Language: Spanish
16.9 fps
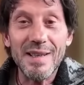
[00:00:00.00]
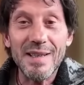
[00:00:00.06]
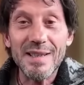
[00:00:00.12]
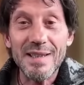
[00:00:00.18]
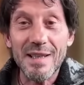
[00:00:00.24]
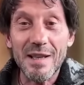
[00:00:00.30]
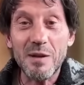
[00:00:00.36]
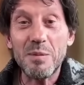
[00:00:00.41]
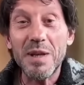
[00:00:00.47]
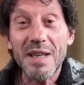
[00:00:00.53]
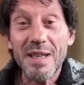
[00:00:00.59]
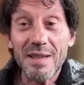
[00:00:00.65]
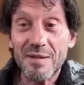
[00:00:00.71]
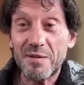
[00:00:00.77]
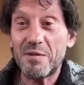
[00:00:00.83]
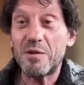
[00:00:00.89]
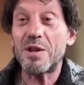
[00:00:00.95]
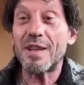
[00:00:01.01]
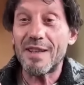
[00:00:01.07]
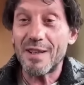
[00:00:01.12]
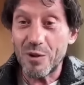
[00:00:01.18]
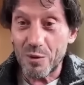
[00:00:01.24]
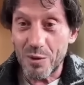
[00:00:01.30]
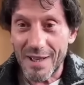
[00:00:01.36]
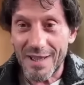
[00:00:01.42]
es el bien fuera
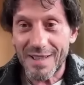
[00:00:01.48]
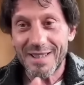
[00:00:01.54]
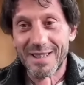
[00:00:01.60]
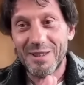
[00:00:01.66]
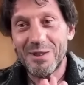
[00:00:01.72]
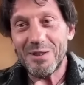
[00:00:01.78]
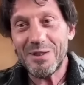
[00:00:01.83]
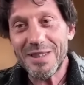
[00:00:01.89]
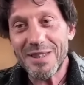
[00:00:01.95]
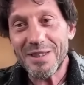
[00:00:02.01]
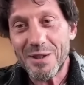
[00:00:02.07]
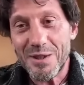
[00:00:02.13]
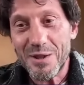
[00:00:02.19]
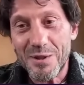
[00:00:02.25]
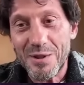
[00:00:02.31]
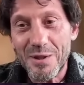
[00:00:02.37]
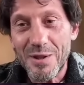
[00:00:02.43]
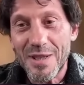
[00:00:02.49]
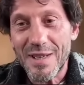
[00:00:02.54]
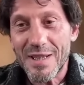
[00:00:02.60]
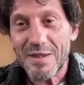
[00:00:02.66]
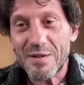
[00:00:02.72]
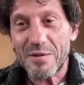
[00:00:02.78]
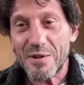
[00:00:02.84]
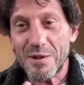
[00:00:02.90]
de lugar, ¿no? Entonces yo creo que
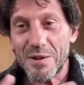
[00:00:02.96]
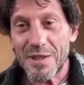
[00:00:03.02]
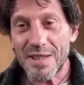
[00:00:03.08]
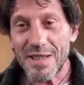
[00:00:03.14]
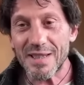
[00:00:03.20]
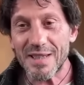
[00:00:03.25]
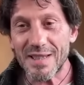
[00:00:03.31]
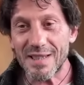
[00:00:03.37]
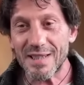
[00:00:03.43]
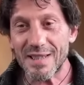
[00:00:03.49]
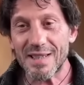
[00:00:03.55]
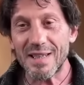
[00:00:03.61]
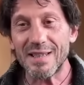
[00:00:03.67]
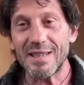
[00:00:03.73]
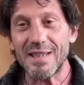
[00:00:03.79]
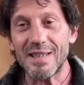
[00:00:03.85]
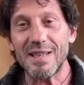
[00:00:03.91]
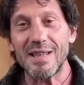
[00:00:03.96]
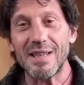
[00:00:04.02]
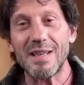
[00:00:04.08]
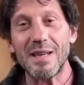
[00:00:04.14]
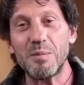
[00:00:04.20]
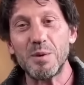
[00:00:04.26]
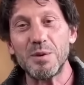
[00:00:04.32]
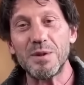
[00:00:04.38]
las flores en esa línea
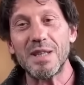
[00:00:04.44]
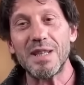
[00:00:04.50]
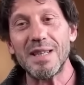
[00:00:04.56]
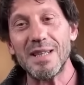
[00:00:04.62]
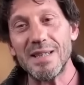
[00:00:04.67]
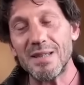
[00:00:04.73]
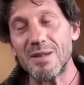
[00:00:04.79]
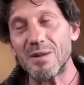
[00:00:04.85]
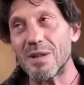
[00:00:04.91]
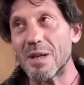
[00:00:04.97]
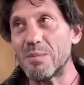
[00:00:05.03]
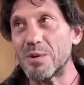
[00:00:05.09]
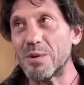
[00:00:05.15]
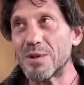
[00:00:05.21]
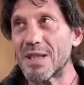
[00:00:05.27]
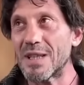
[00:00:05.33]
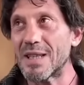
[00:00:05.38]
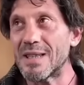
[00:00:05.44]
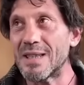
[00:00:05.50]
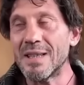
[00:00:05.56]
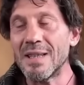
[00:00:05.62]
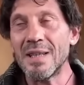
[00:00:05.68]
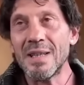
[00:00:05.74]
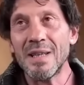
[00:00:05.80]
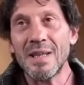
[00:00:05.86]
que apuntáis, ¿no? Que
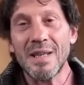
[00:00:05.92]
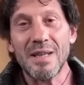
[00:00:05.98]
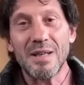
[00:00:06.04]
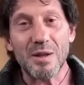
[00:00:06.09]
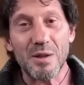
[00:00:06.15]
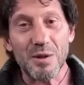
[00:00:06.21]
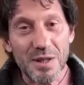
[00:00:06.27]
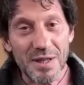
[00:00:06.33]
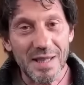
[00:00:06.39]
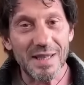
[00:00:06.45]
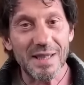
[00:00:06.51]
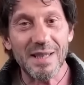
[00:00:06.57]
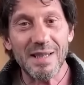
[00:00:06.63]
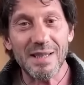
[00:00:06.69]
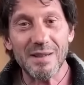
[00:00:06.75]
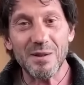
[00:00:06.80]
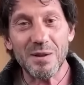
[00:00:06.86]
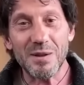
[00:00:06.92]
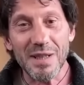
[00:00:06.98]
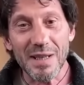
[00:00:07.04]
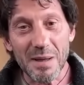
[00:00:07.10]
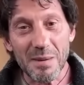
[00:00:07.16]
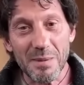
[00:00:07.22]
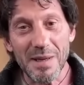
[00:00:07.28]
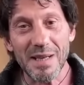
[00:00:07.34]
apunta Rosana, ¿no?
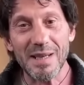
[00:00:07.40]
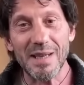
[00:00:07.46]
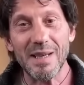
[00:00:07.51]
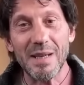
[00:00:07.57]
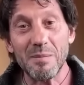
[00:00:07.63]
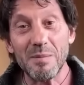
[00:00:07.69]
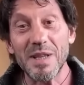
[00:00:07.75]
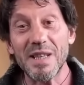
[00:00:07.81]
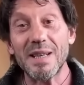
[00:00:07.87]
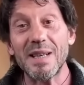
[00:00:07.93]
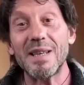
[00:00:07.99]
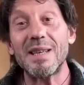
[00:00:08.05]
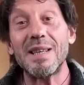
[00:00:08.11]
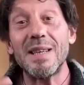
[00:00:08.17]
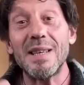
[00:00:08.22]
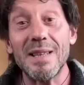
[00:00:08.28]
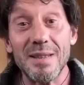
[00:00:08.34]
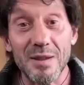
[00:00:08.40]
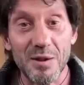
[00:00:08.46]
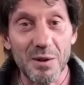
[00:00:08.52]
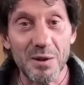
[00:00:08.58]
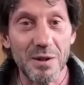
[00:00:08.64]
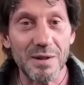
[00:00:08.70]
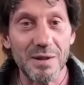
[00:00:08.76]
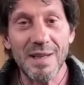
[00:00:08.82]
De que vaya
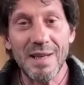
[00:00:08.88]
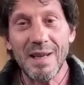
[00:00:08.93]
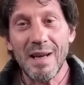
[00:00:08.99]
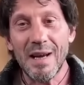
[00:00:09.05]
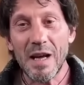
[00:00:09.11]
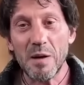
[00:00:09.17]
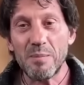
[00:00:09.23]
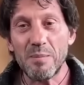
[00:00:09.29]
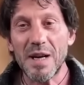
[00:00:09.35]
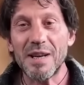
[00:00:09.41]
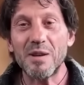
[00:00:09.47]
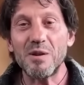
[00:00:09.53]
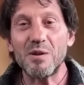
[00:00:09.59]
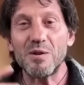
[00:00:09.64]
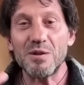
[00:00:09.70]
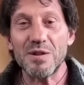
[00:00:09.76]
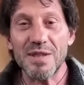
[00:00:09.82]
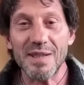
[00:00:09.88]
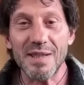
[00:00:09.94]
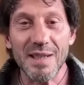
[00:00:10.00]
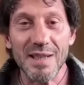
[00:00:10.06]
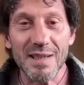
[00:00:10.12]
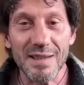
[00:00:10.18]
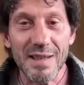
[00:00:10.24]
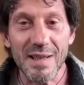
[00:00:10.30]
emergiendo al plano
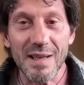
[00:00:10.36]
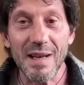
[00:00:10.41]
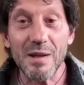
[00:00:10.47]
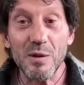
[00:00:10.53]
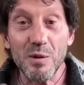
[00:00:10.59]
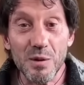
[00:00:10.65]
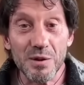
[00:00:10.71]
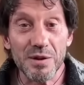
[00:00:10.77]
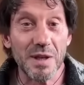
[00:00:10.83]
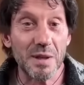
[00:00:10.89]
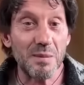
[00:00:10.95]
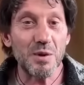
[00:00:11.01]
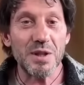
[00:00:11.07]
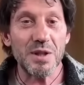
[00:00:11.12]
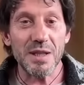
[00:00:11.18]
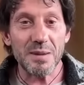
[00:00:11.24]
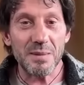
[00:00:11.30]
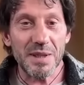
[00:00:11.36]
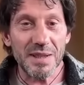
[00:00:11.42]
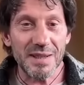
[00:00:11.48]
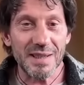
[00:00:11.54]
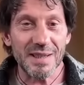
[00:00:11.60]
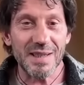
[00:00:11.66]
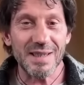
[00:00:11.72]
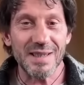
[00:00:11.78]
consciente la luz que muchas
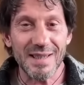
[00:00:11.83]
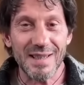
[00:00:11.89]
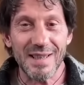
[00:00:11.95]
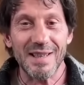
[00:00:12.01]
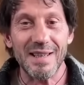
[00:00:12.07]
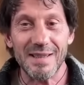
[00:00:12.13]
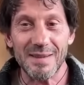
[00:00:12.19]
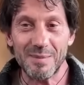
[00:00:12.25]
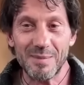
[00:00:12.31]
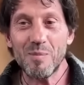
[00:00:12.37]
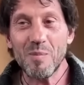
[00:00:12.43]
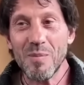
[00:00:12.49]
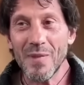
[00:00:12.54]
veces está